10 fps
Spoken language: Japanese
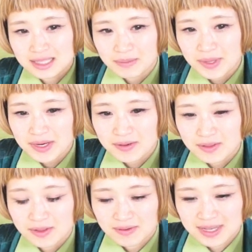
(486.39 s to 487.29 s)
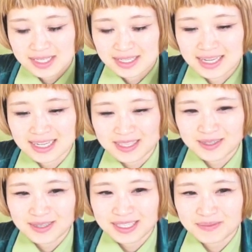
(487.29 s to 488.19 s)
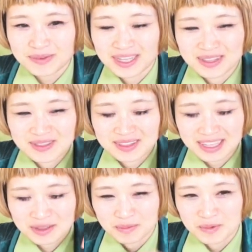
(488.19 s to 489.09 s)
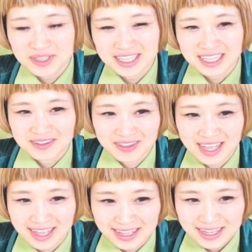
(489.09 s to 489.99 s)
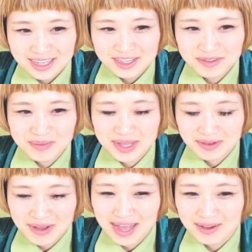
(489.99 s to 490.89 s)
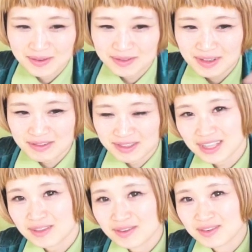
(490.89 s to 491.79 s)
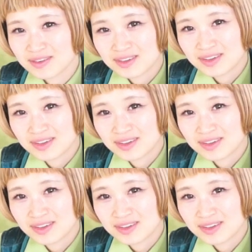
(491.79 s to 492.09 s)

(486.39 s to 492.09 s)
食べるのは生活の一部なんだと思ってたので趣味は本当は歌と